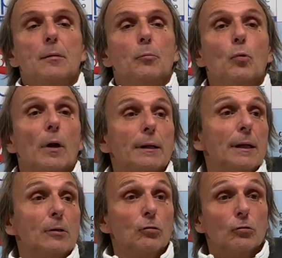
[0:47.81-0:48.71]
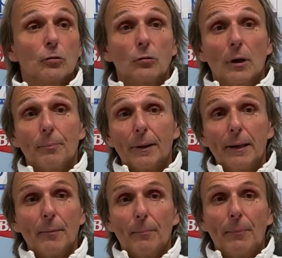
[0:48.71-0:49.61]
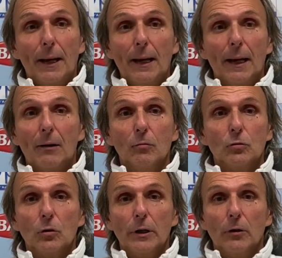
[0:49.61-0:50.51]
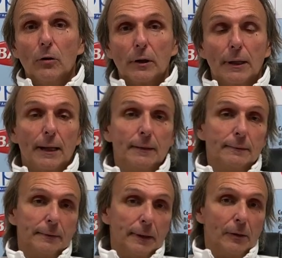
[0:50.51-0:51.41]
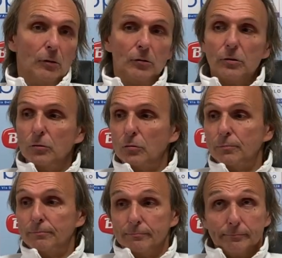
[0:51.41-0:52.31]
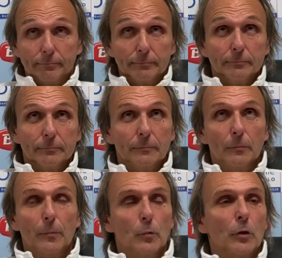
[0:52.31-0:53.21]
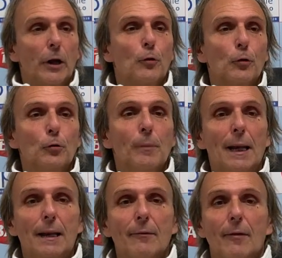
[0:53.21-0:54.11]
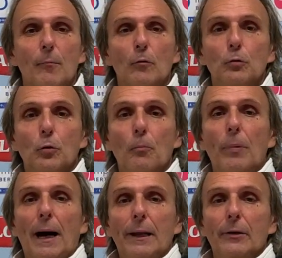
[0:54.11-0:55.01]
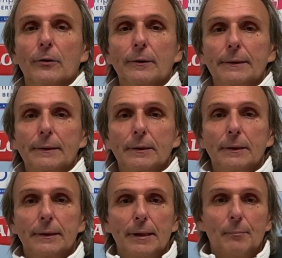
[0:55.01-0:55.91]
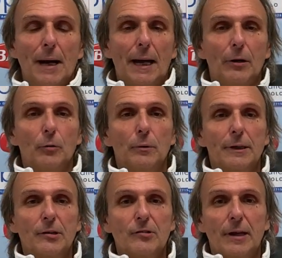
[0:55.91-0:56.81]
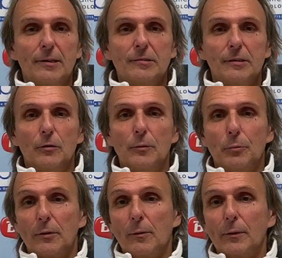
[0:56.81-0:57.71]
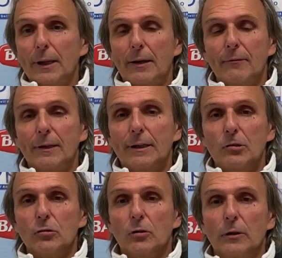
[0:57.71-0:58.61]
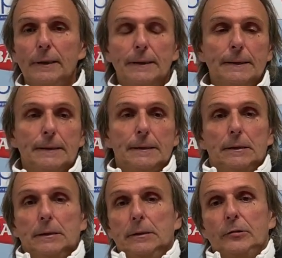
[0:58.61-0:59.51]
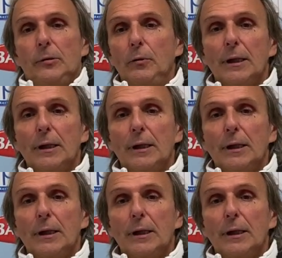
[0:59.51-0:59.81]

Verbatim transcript: pur andando sotto la prima palla che ha avuto Ligorna e noi se non, non ricordo male ne avevamo avuto un paio di mano, una di Cenci dove potevamo andare in vantaggio noi siamo